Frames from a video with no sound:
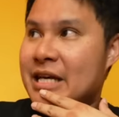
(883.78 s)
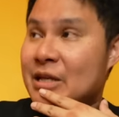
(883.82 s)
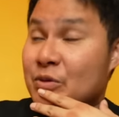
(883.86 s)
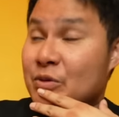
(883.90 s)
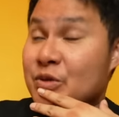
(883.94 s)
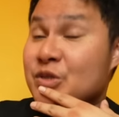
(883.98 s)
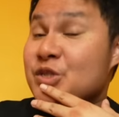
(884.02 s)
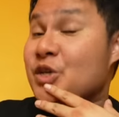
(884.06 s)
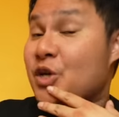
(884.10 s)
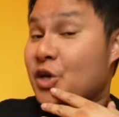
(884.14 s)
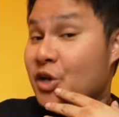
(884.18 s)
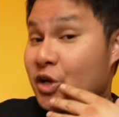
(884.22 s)
That
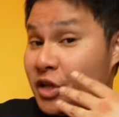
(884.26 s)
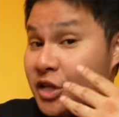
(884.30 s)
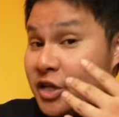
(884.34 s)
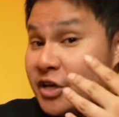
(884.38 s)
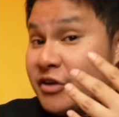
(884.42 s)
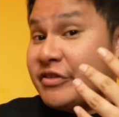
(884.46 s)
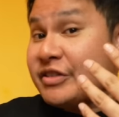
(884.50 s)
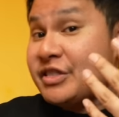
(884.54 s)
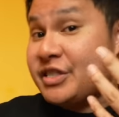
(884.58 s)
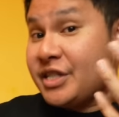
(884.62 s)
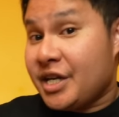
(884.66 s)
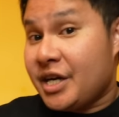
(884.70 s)
was earlier
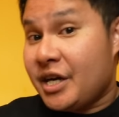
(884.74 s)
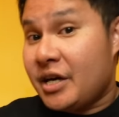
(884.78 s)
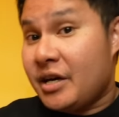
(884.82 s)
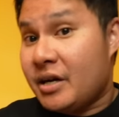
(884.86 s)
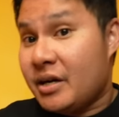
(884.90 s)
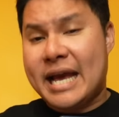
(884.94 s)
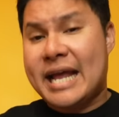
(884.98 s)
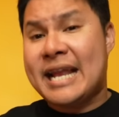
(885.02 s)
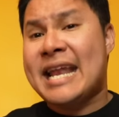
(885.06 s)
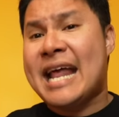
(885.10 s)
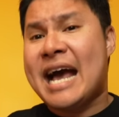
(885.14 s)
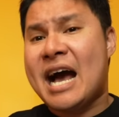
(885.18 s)
this year.
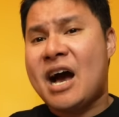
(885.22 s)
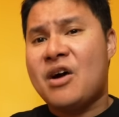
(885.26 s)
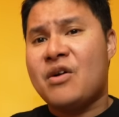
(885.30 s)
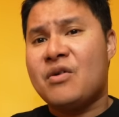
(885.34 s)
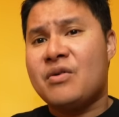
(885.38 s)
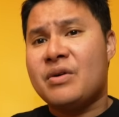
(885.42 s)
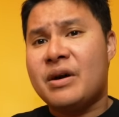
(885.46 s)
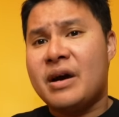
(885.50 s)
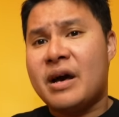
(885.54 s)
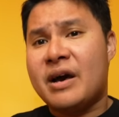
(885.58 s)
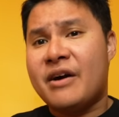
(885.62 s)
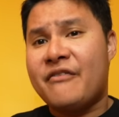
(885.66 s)
And
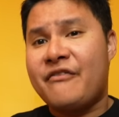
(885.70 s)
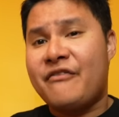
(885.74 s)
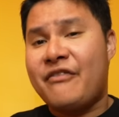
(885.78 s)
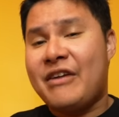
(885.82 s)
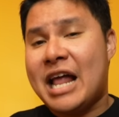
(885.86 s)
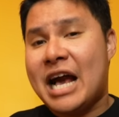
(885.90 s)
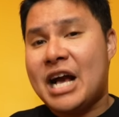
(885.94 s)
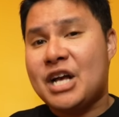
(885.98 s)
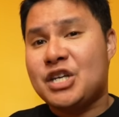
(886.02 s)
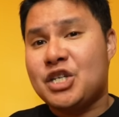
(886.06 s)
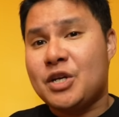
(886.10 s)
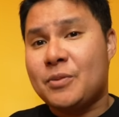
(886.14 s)
now,
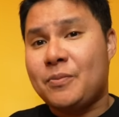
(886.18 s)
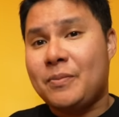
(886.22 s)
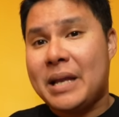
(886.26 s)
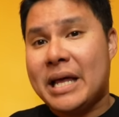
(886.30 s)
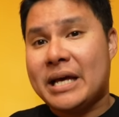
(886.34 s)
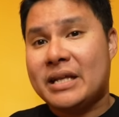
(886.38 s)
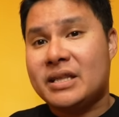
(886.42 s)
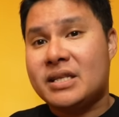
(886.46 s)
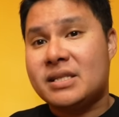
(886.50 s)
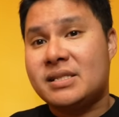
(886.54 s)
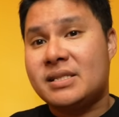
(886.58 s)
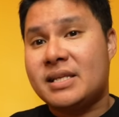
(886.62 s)

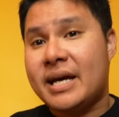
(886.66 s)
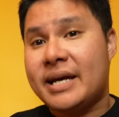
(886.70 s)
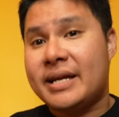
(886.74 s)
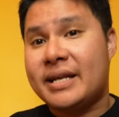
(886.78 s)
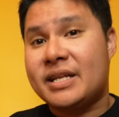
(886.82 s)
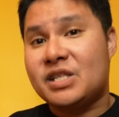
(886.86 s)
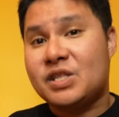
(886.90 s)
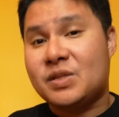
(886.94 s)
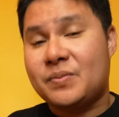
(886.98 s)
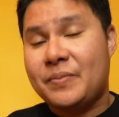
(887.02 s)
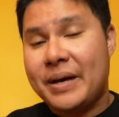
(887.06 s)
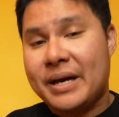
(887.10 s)
flagship-like design
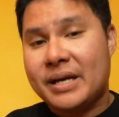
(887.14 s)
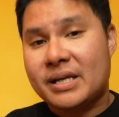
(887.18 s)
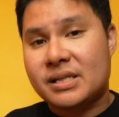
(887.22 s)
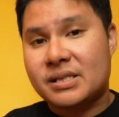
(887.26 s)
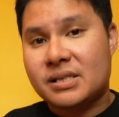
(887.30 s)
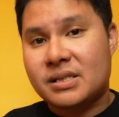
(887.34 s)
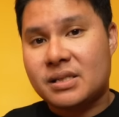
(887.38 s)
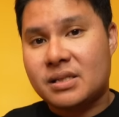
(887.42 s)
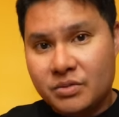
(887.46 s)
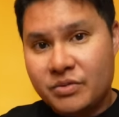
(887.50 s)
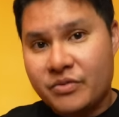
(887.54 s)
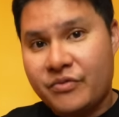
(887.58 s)
and
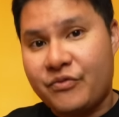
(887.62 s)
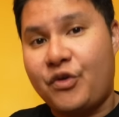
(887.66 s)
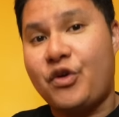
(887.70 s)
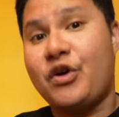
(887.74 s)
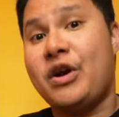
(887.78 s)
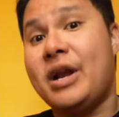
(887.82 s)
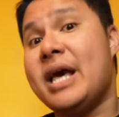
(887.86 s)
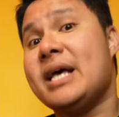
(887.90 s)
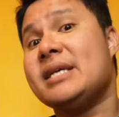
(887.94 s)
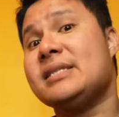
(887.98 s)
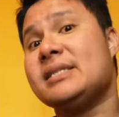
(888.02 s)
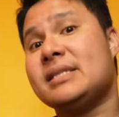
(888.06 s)
specs
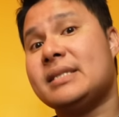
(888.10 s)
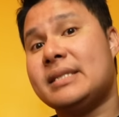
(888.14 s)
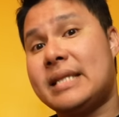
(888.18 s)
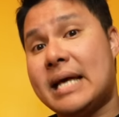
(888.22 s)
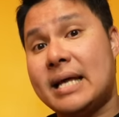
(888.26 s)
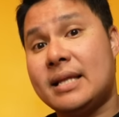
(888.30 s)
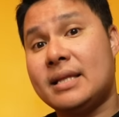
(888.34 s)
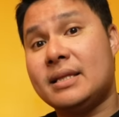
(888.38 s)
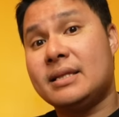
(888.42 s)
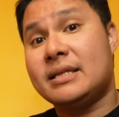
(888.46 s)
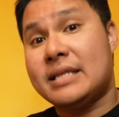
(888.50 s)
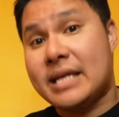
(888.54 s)
for less
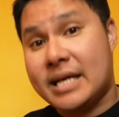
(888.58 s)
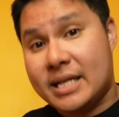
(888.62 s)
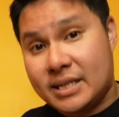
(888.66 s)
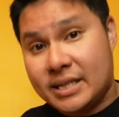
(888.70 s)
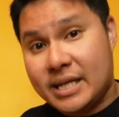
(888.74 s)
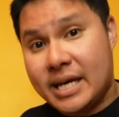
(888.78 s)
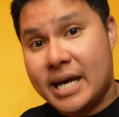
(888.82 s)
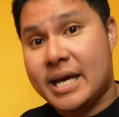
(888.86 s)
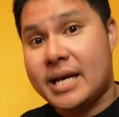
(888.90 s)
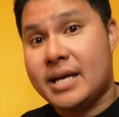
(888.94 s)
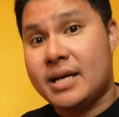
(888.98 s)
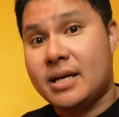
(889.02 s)
than
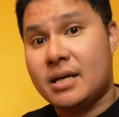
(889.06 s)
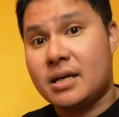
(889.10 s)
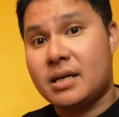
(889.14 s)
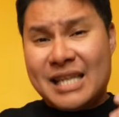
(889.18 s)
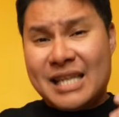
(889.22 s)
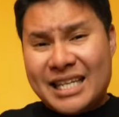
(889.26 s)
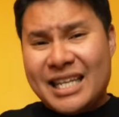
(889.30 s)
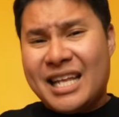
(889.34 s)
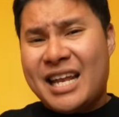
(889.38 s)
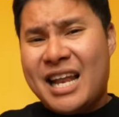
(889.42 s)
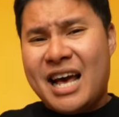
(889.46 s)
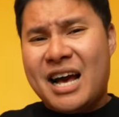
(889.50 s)
10K.
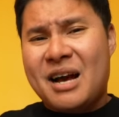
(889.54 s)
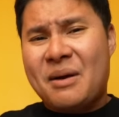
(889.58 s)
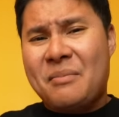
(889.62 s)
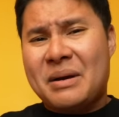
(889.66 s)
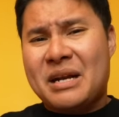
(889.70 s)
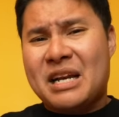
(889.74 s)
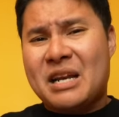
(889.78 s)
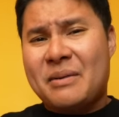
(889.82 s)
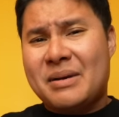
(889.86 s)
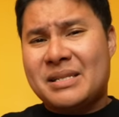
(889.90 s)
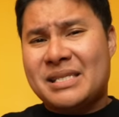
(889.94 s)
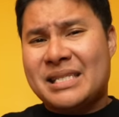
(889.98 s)
Sana lang
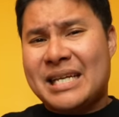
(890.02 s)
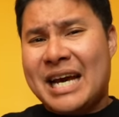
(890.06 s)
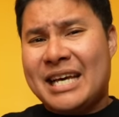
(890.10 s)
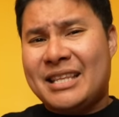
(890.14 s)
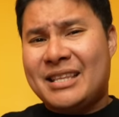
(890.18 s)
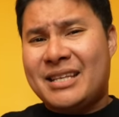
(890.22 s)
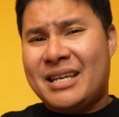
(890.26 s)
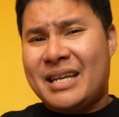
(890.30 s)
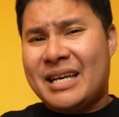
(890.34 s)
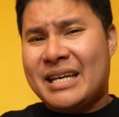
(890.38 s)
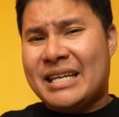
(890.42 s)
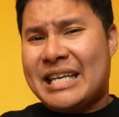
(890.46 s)
maglabas sa
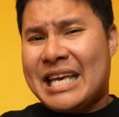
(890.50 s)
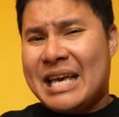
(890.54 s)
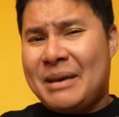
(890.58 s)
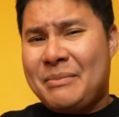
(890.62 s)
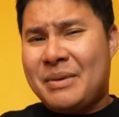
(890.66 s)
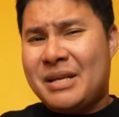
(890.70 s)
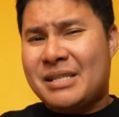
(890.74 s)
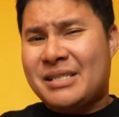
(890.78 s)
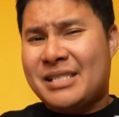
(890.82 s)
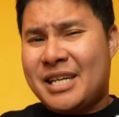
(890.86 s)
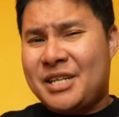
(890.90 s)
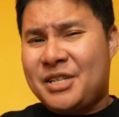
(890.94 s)
Itel ng
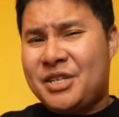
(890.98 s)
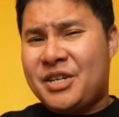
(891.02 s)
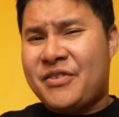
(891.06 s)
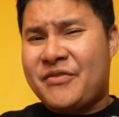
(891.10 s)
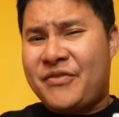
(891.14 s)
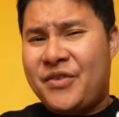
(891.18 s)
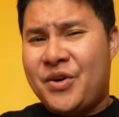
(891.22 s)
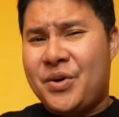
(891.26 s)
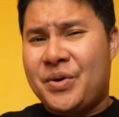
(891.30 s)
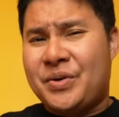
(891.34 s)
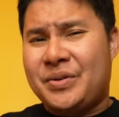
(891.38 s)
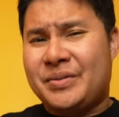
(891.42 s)

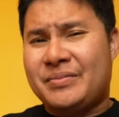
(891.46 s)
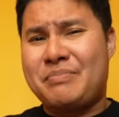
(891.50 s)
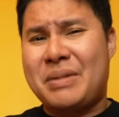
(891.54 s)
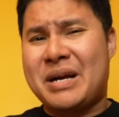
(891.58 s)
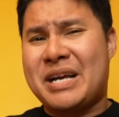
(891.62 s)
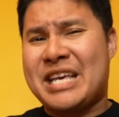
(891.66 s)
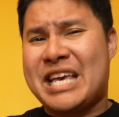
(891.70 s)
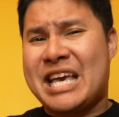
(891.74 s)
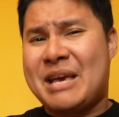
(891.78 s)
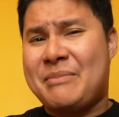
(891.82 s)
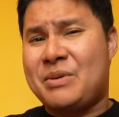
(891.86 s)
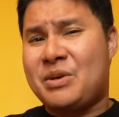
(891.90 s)
gaming-centric phone.
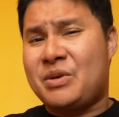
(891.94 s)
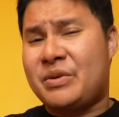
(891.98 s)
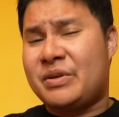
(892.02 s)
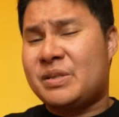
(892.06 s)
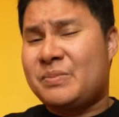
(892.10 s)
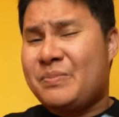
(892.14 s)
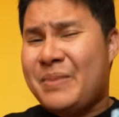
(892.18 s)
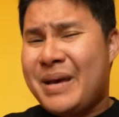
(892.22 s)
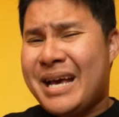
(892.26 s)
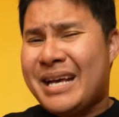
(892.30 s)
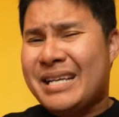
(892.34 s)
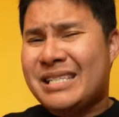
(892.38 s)
Pang-gaming yung
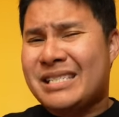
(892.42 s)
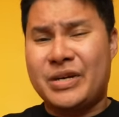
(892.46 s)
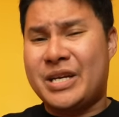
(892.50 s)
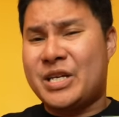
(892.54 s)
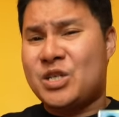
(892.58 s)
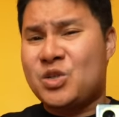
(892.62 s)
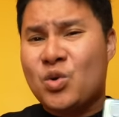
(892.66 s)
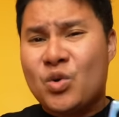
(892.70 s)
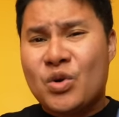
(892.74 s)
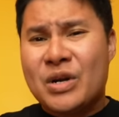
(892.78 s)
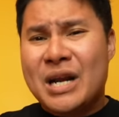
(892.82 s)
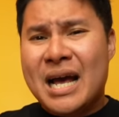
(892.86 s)
specs,
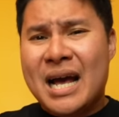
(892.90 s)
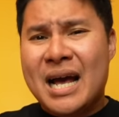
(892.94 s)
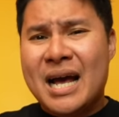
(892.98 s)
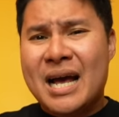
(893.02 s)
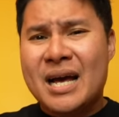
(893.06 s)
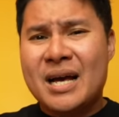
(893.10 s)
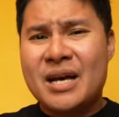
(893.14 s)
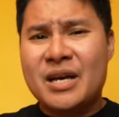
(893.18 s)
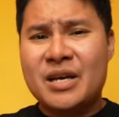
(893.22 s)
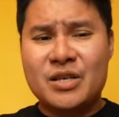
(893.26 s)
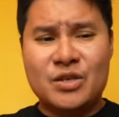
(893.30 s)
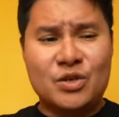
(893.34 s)
yung
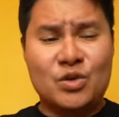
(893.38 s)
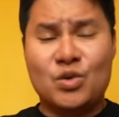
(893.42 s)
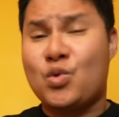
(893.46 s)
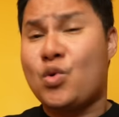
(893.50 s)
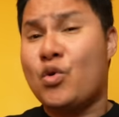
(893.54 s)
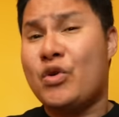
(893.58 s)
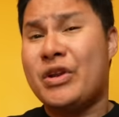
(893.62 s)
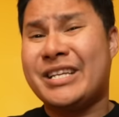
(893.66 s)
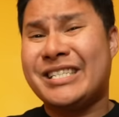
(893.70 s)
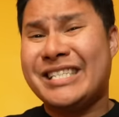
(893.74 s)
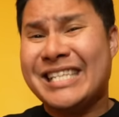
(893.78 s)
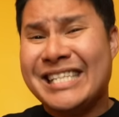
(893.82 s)
itsura, yung
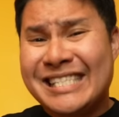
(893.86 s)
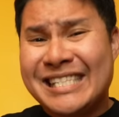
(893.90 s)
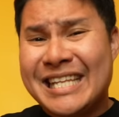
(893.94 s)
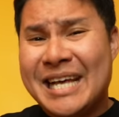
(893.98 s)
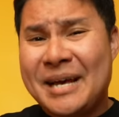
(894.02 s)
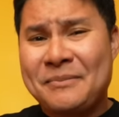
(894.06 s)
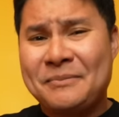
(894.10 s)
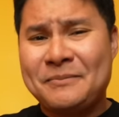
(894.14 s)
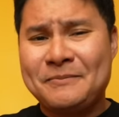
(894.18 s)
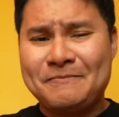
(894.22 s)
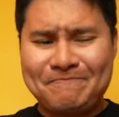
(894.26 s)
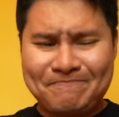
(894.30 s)
cooling
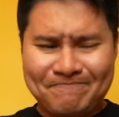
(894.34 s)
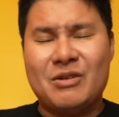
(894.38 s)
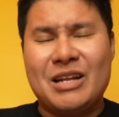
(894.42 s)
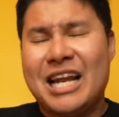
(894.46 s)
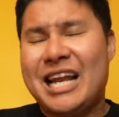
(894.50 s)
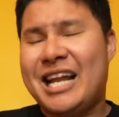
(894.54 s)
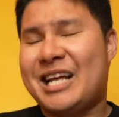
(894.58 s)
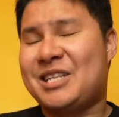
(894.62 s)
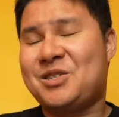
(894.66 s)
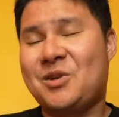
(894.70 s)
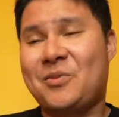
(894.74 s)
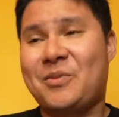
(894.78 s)
system.
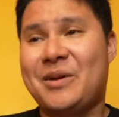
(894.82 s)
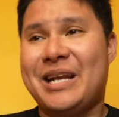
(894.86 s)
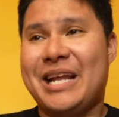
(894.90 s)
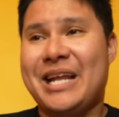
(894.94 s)
Wala lang, sobrang